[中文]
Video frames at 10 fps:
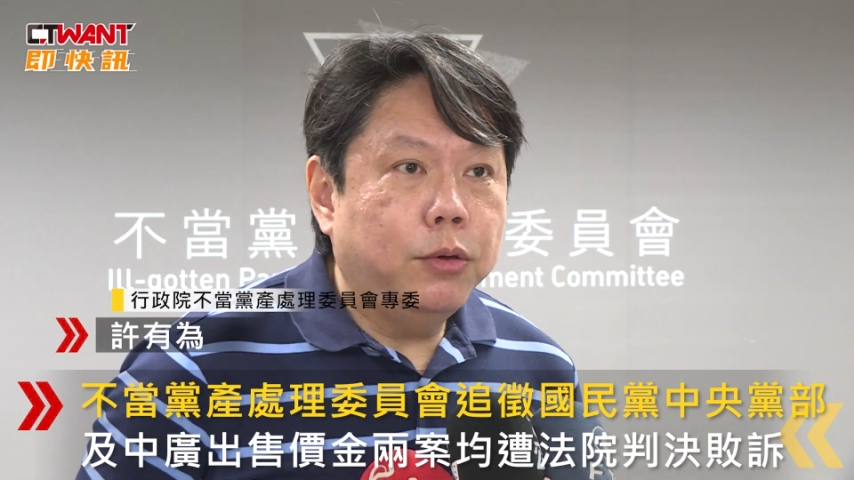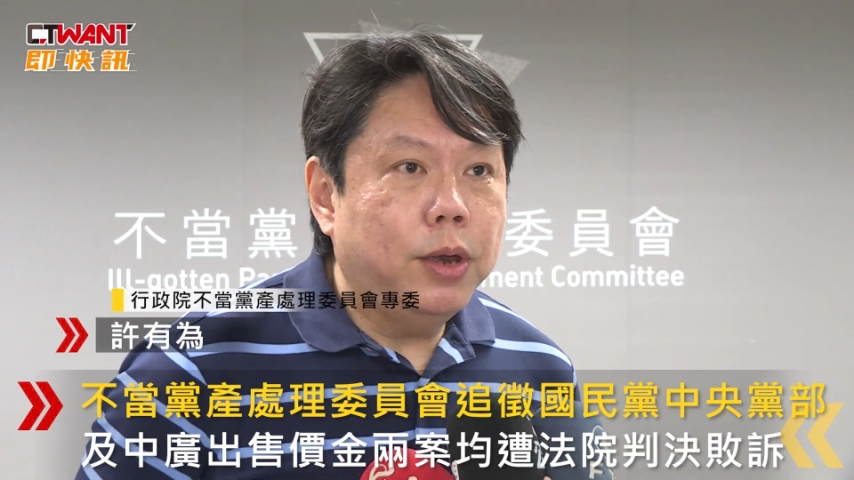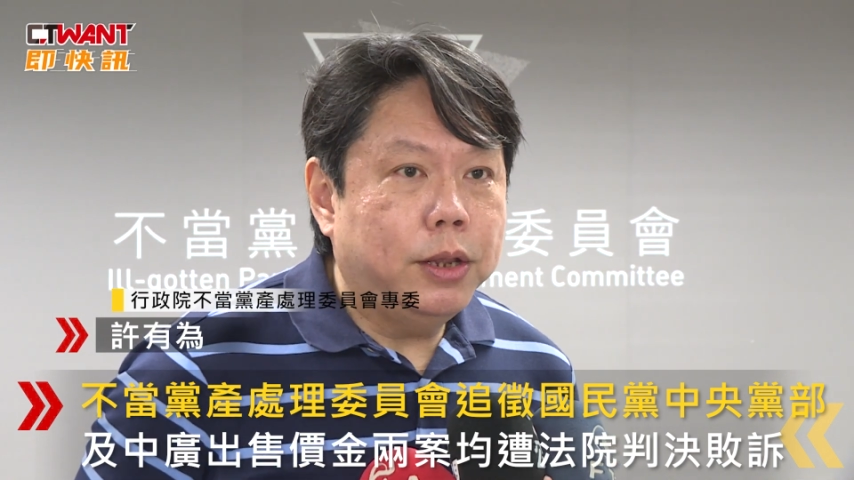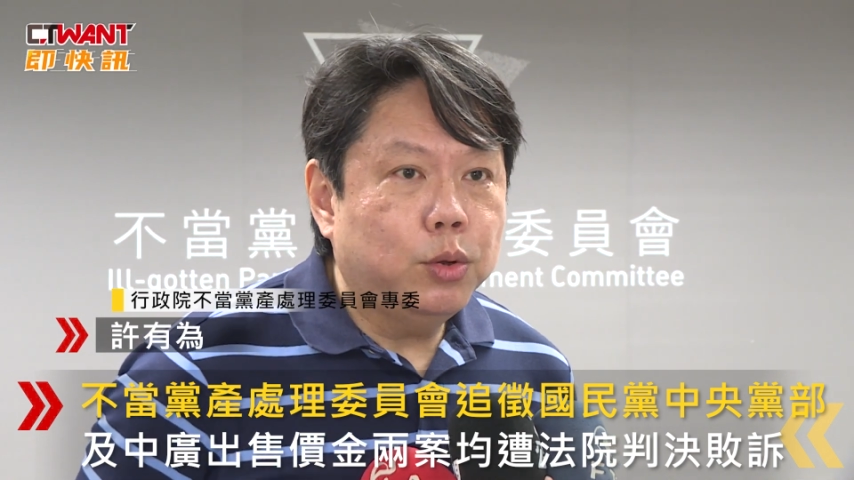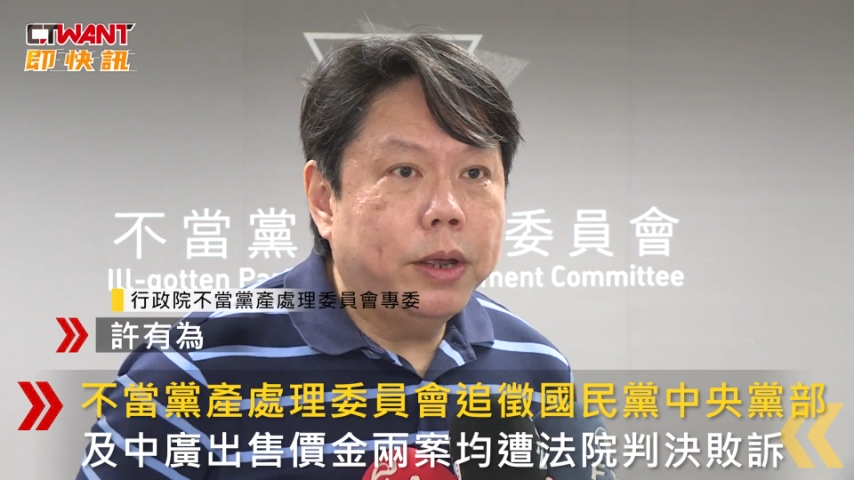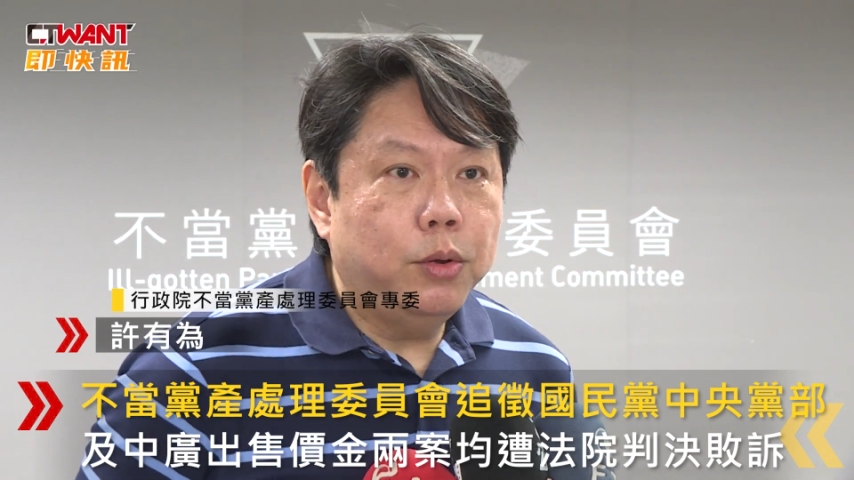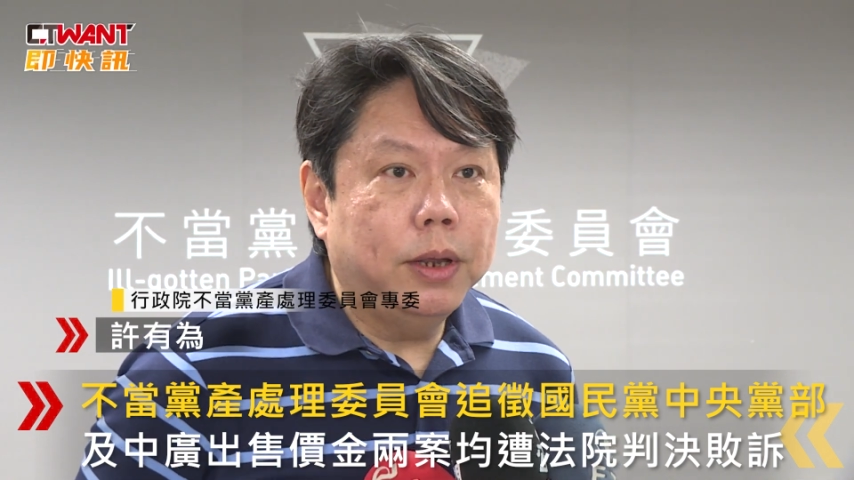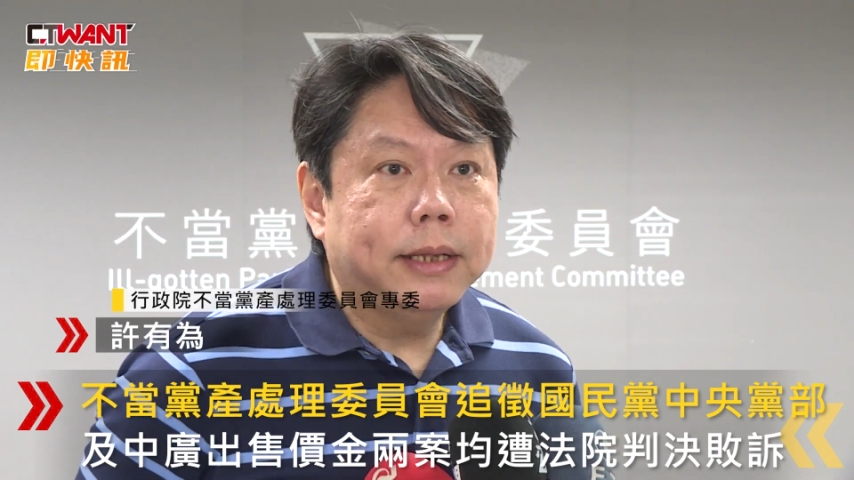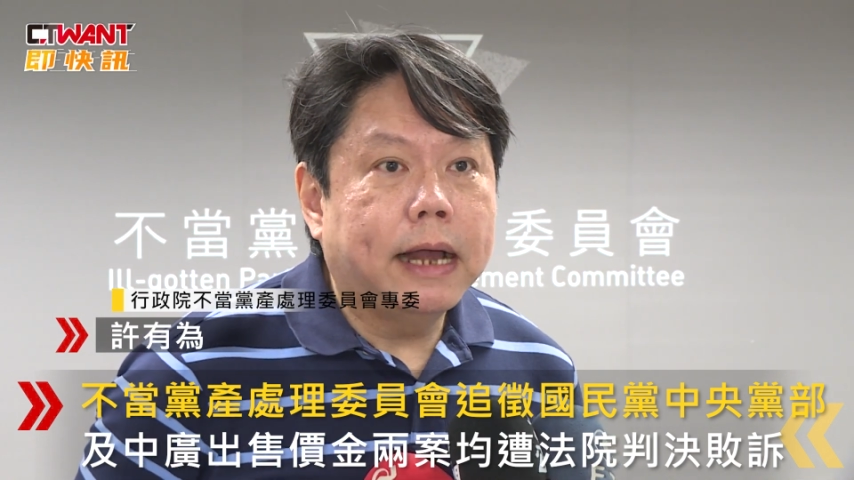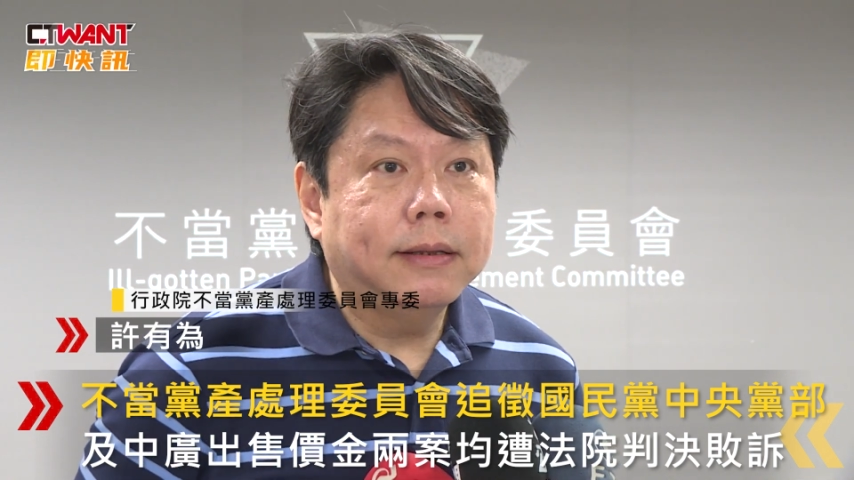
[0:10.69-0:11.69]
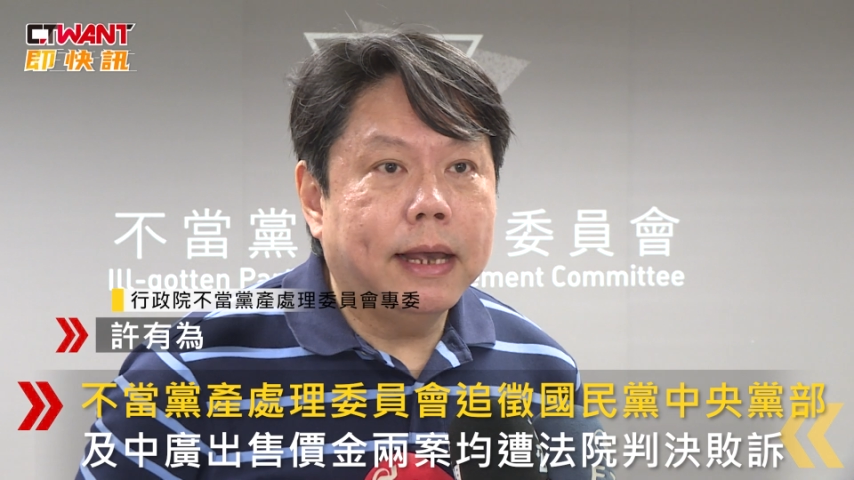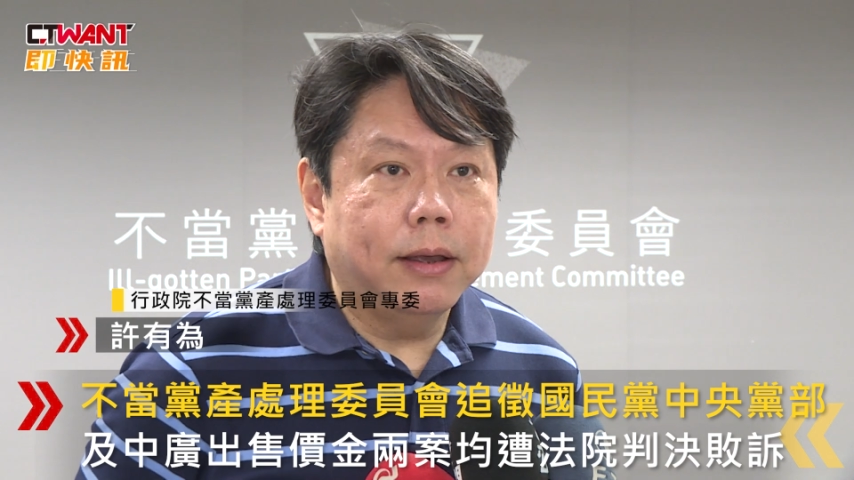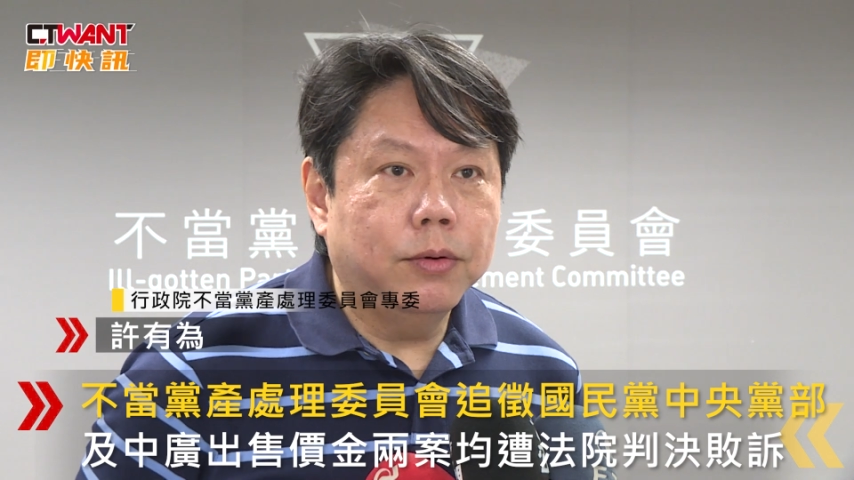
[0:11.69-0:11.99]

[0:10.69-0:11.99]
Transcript: 院对于党产